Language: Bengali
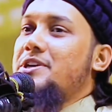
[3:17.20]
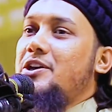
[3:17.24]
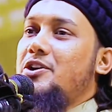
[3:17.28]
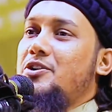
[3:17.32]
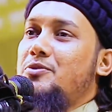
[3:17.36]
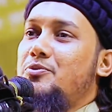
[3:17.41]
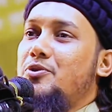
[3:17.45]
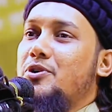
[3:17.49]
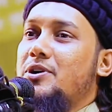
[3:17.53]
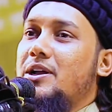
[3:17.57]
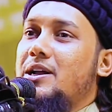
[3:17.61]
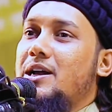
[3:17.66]
কেন
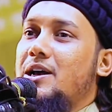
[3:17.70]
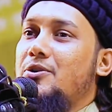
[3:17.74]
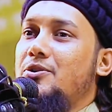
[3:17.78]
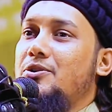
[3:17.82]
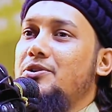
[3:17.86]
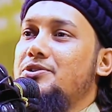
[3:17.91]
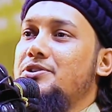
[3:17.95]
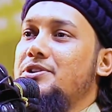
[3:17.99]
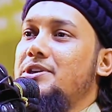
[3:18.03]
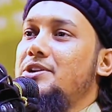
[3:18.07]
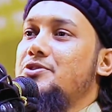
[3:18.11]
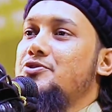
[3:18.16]
বোকা কারণ
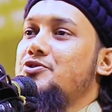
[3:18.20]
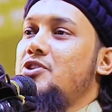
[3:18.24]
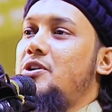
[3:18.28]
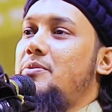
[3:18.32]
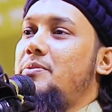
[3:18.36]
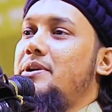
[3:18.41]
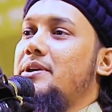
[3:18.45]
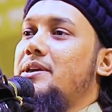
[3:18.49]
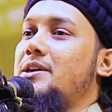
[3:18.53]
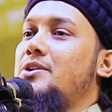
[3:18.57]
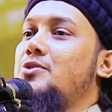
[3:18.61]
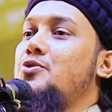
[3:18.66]
সে
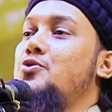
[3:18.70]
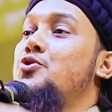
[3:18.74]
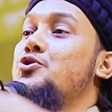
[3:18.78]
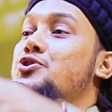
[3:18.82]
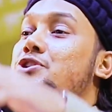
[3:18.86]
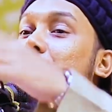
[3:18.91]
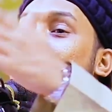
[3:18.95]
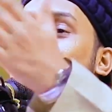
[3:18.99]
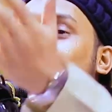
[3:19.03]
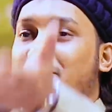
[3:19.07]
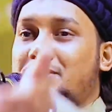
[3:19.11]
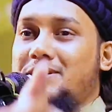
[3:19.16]
সবাইকে
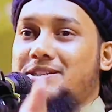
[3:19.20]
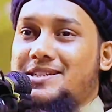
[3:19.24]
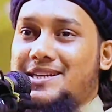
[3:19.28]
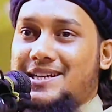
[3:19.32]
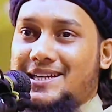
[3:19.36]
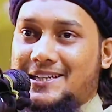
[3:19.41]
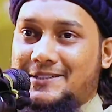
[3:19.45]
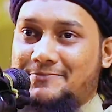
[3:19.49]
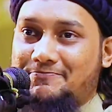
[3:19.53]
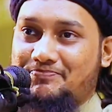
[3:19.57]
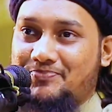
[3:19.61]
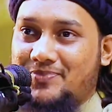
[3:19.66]
খুশি করতে
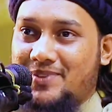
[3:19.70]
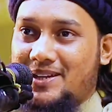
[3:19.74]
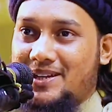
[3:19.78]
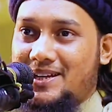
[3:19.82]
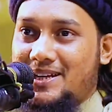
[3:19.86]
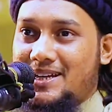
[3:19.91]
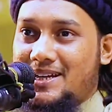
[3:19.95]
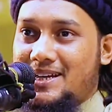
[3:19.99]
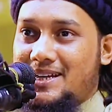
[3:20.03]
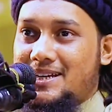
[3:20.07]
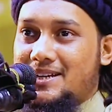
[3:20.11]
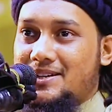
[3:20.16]
চায়
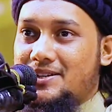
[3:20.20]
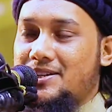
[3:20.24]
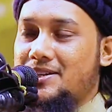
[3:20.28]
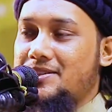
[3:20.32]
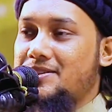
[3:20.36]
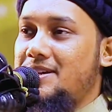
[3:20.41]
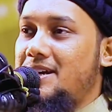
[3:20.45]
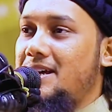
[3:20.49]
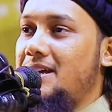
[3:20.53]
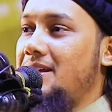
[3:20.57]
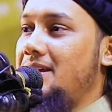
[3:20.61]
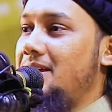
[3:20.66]
সে
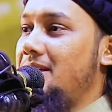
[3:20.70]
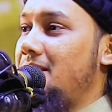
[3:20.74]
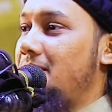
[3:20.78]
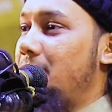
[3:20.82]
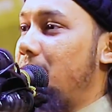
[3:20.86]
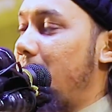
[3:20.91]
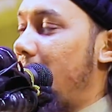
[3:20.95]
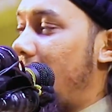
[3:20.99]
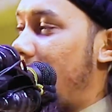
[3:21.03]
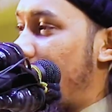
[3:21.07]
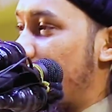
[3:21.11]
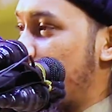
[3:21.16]
চায়
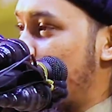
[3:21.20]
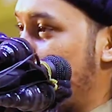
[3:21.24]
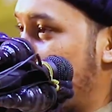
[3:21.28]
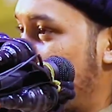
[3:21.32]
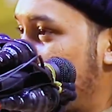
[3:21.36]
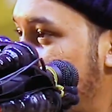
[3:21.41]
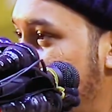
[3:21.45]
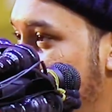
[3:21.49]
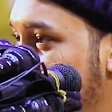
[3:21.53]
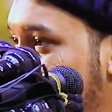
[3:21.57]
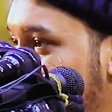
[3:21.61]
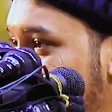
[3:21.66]
মা
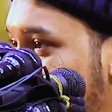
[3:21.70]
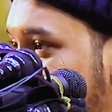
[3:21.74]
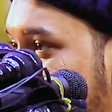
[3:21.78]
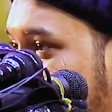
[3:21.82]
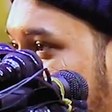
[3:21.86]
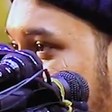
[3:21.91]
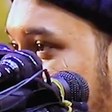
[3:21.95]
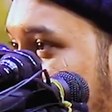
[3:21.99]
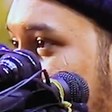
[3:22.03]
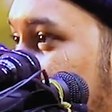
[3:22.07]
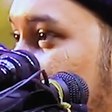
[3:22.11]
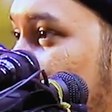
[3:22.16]
সুখে থাক
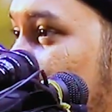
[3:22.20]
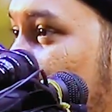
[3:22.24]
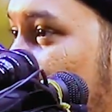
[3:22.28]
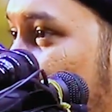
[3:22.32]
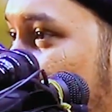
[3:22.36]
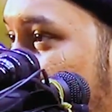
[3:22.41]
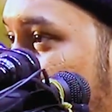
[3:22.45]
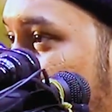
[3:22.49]
বোন